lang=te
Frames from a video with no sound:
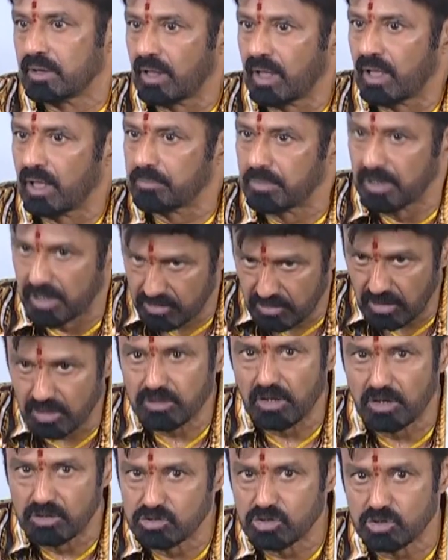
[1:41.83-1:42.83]
నా
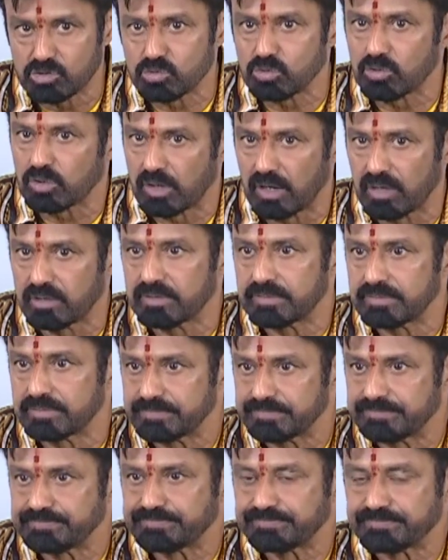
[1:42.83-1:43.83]
అభినందనలు
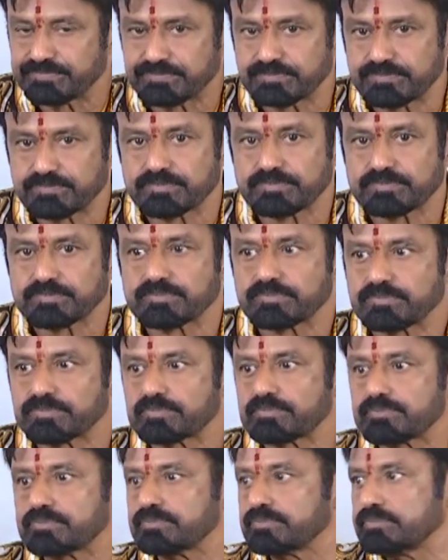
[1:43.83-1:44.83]

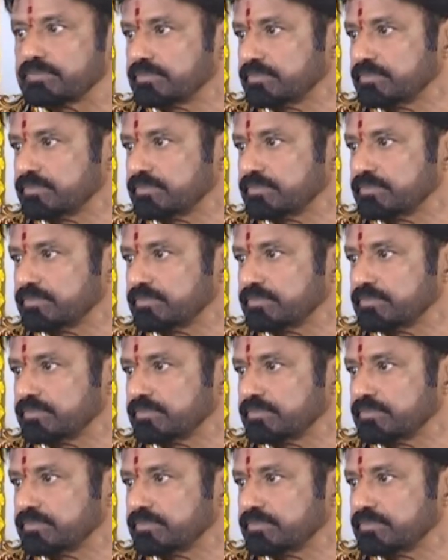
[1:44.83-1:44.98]
తెలియజేసుకుంటున్నాను